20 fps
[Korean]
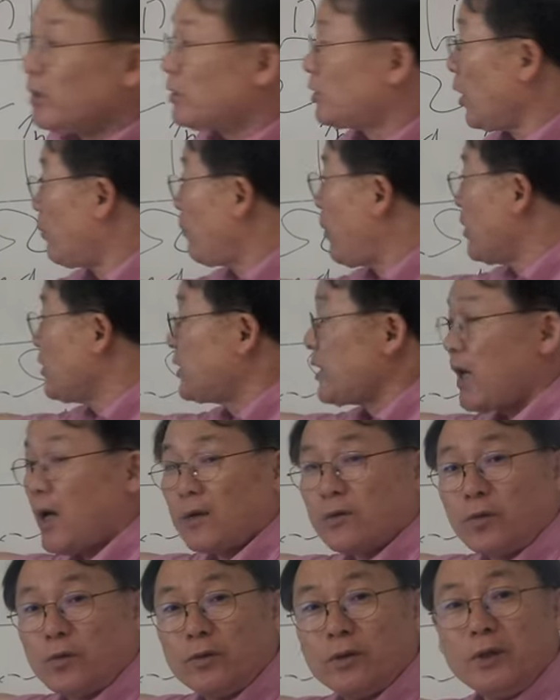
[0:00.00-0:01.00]
첫 번째
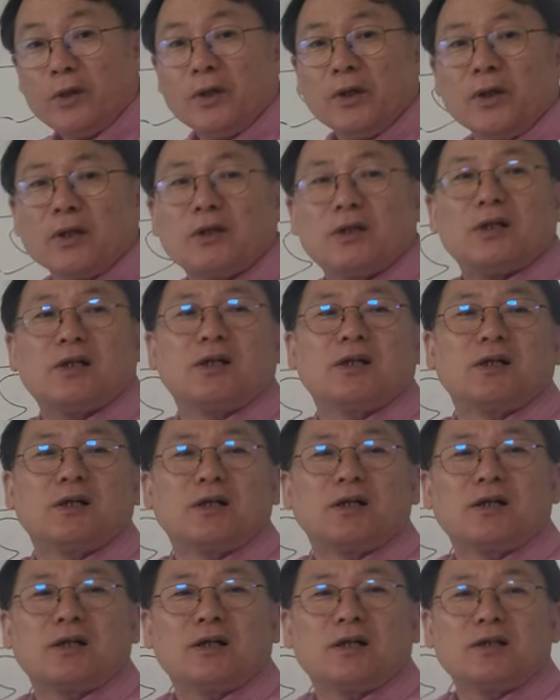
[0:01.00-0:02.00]
약속은
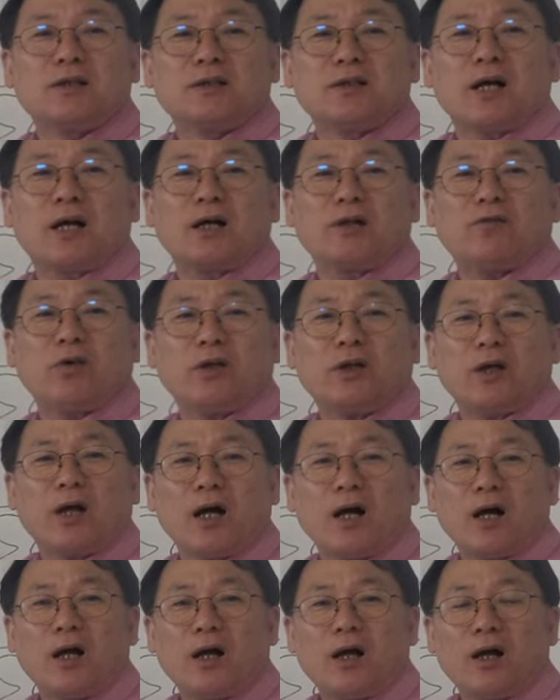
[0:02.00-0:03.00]
큰 자가
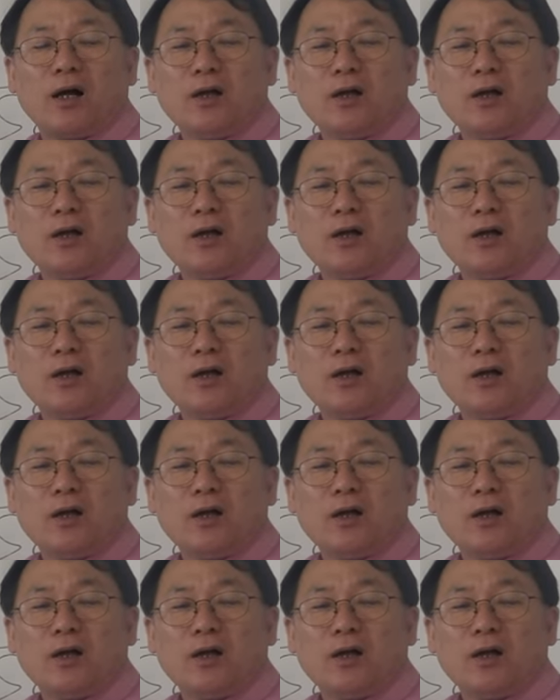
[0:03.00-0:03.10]
되리라.